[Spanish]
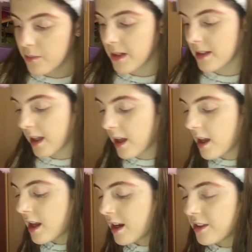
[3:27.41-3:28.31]
Espérate,
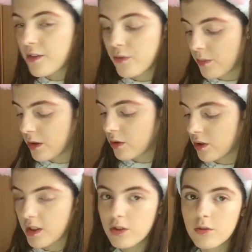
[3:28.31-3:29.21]
las difumino
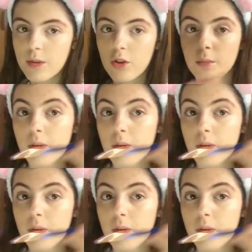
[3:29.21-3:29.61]
con esto mejor